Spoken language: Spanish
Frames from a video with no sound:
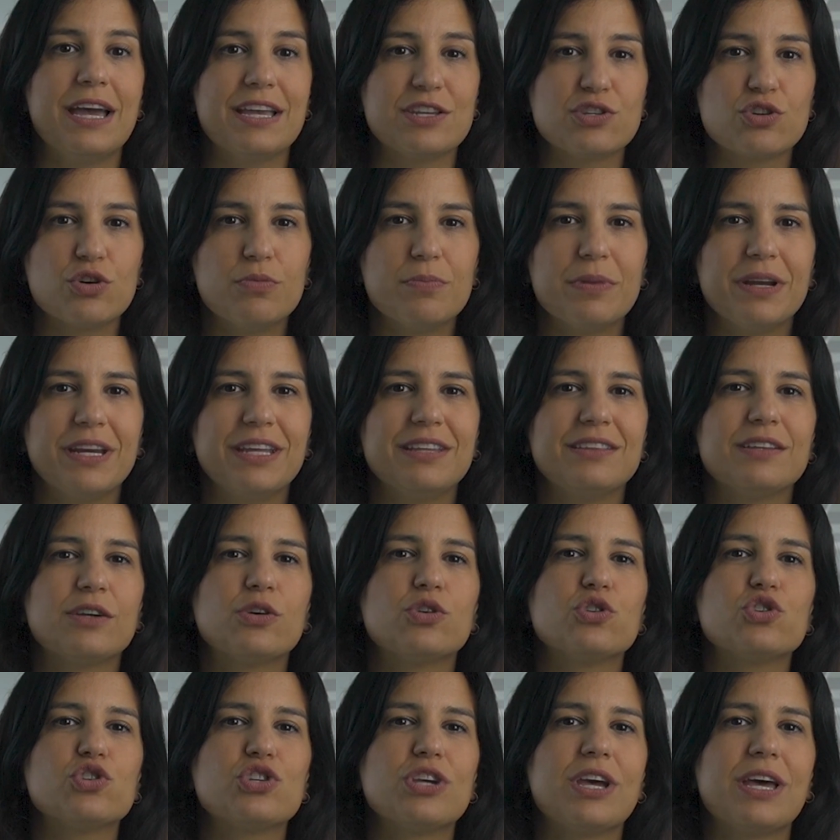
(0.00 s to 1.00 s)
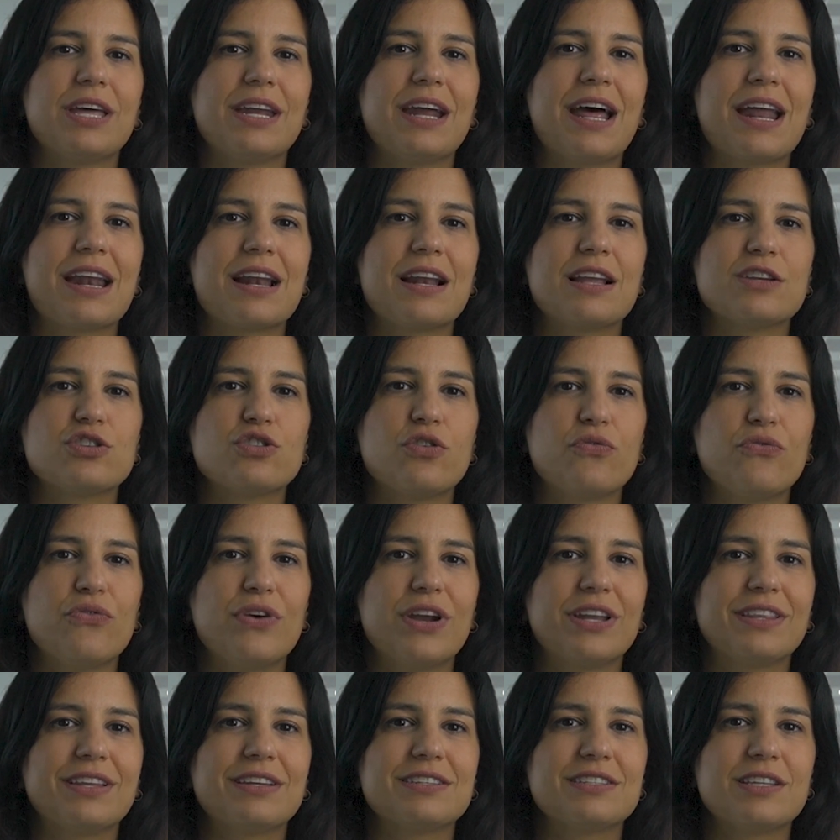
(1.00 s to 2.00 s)
¿es conveniente considerar las
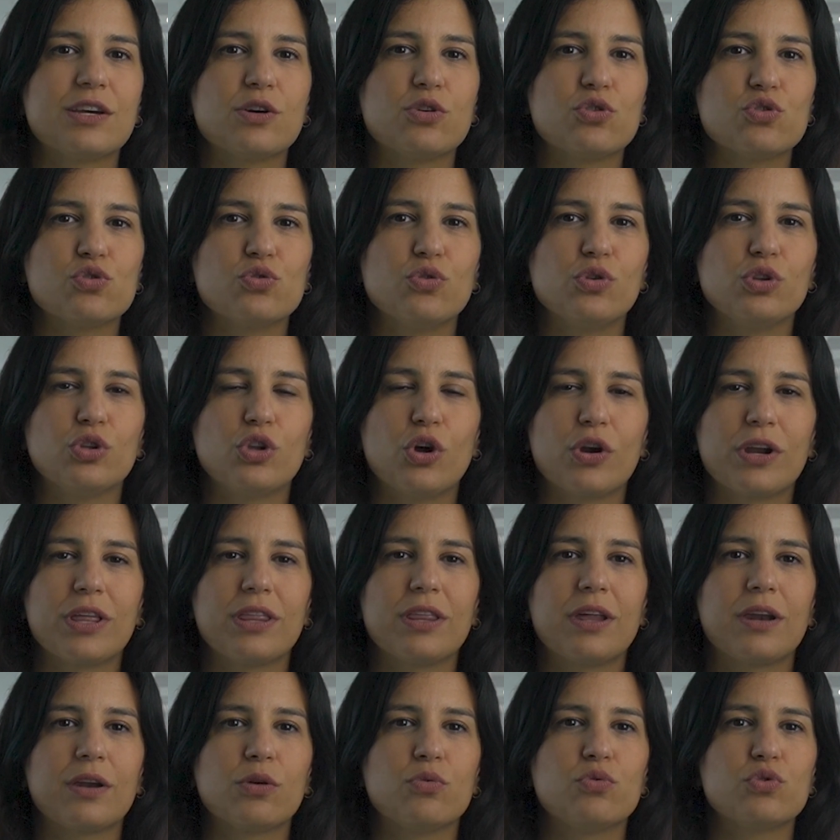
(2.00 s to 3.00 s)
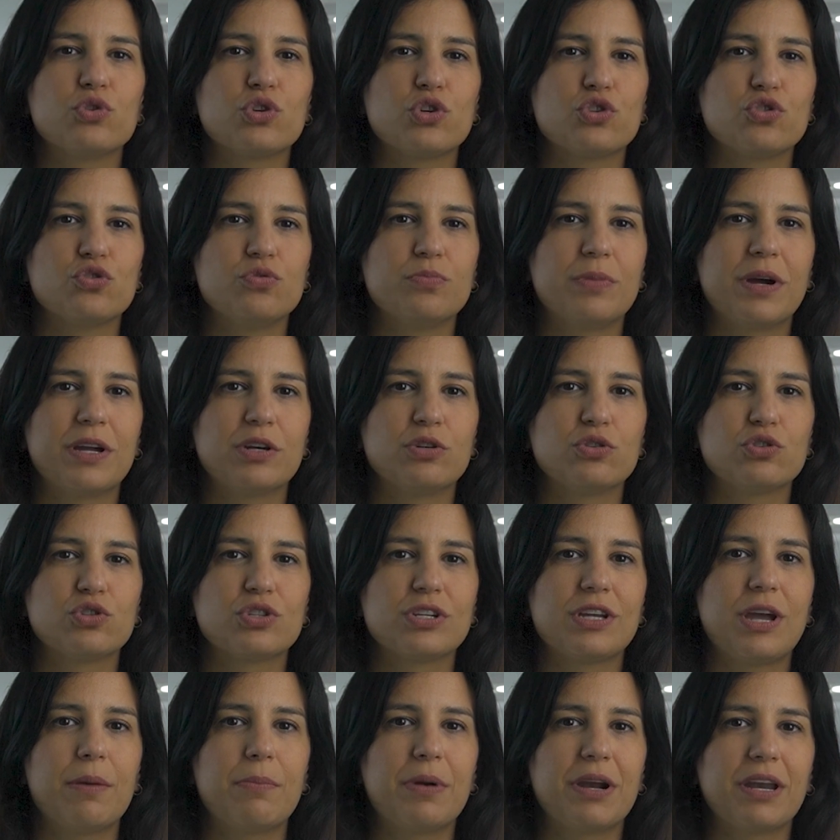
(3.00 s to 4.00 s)
ofertas de consultores de recursos
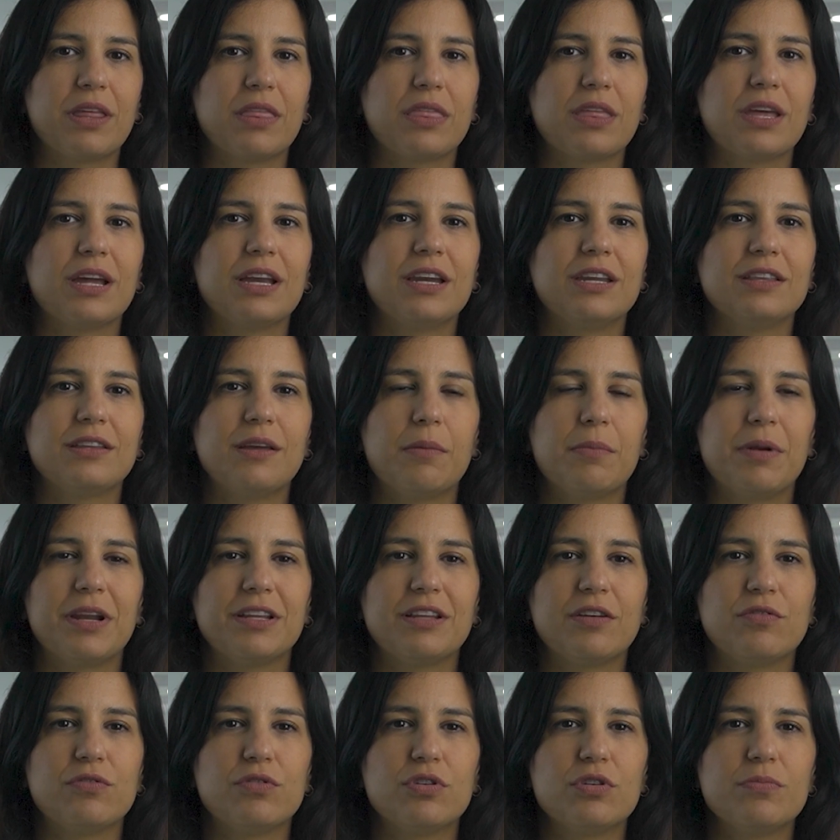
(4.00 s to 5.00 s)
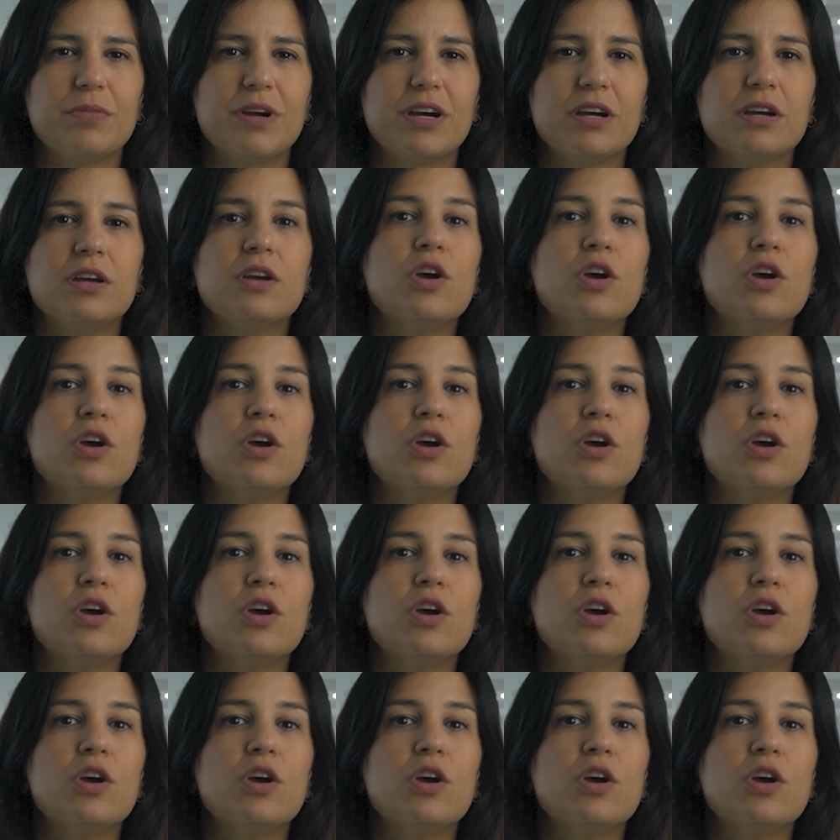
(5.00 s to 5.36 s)
humanos que aparecen en esta plataforma?